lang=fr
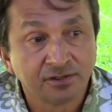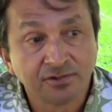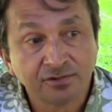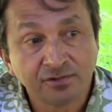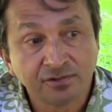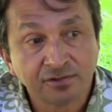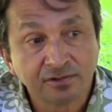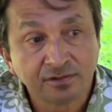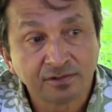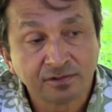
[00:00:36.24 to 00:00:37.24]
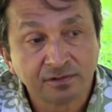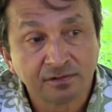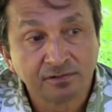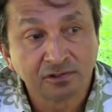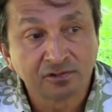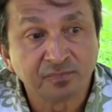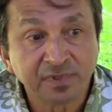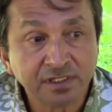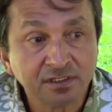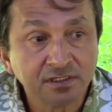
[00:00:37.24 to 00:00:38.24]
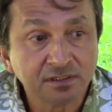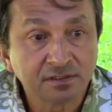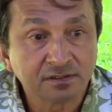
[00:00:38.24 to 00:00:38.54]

son action au Palais du Luxembourg à